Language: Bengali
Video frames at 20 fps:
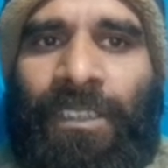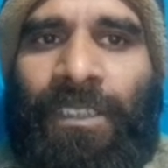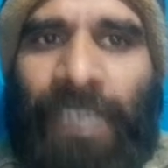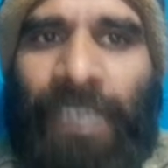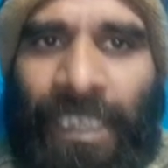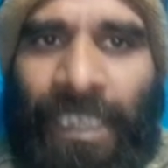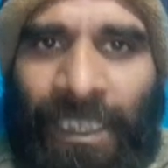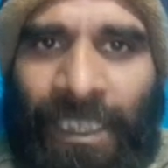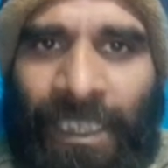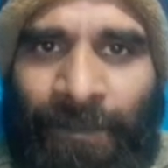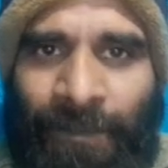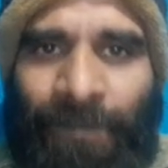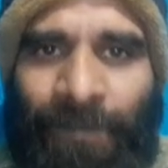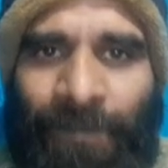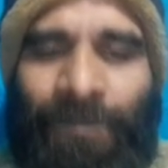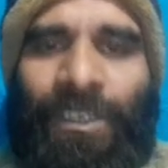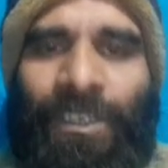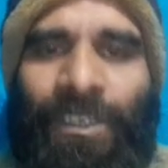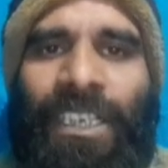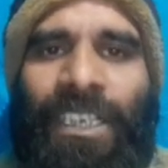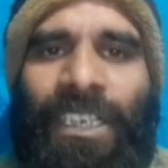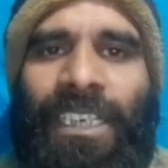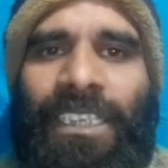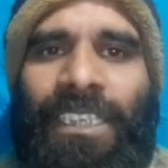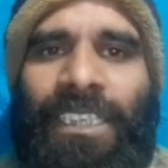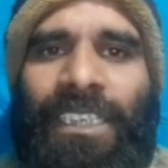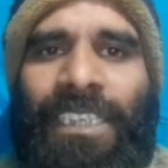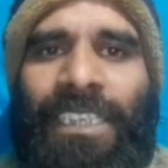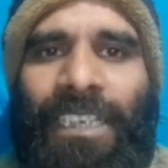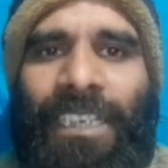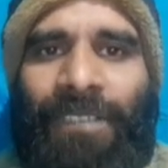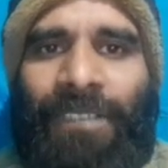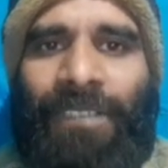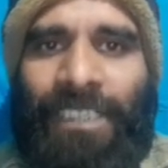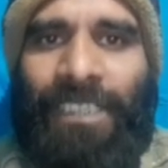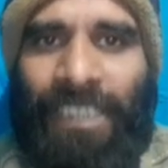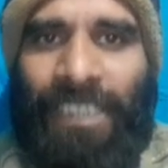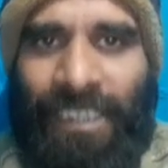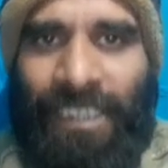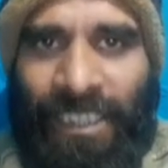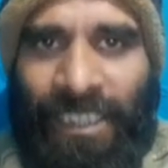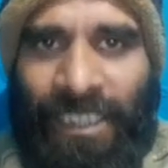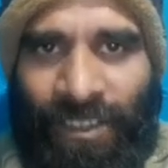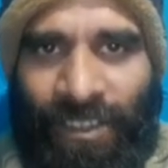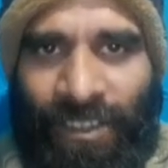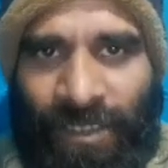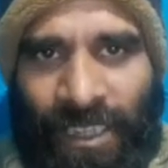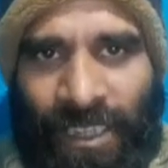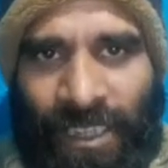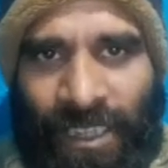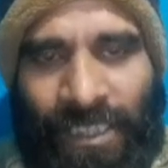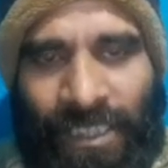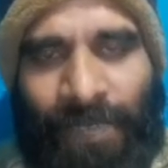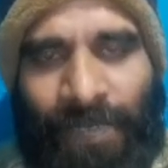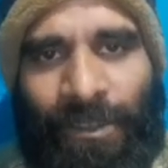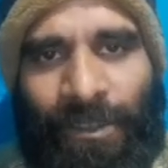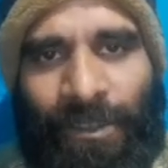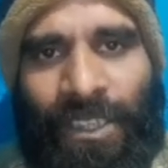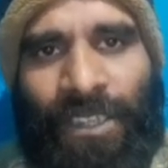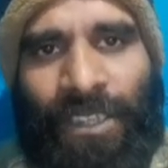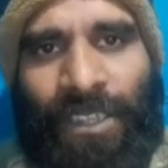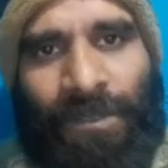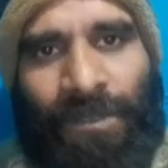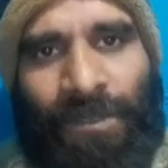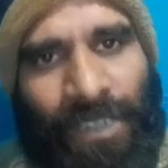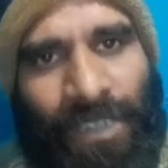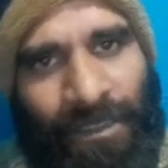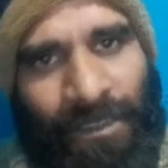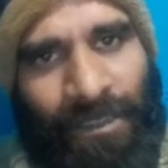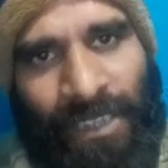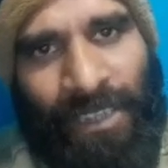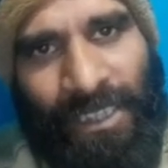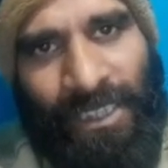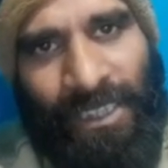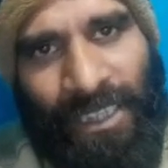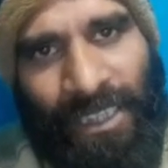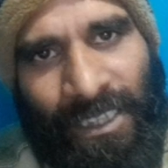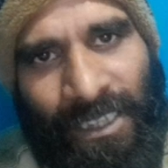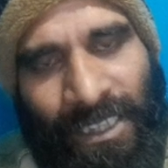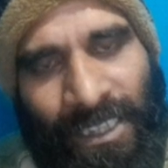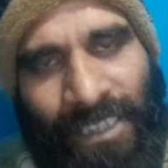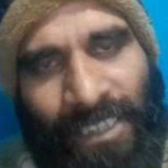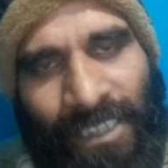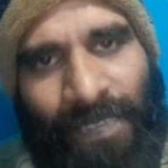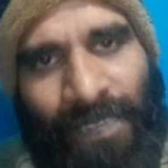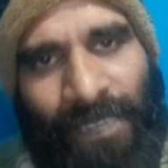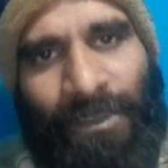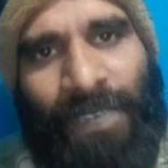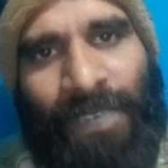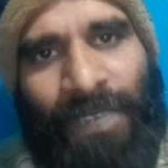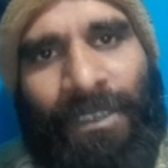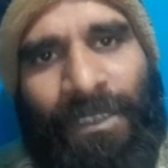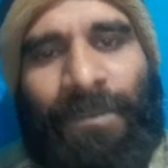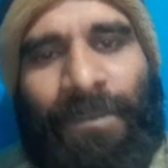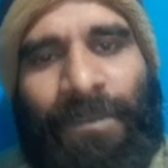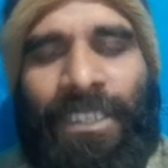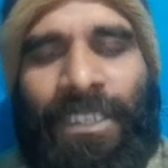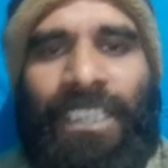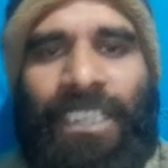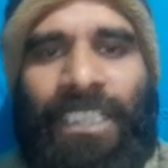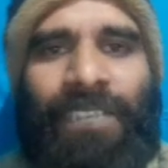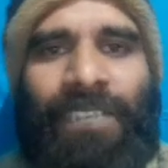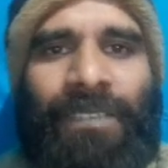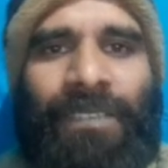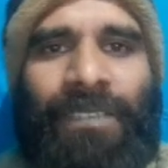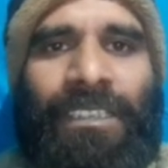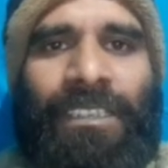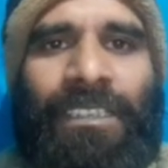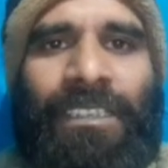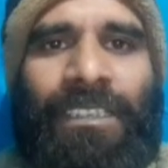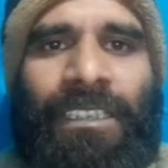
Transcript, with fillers: তার আগে বলে রাখি যারা আমাদের চ্যানেলটি এখনও সাবস্ক্রাইব করেনি অবশ্যই আমাদের চ্যানেলটি সাবস্ক্রাইব করে আমাদের পাশে থাকবেন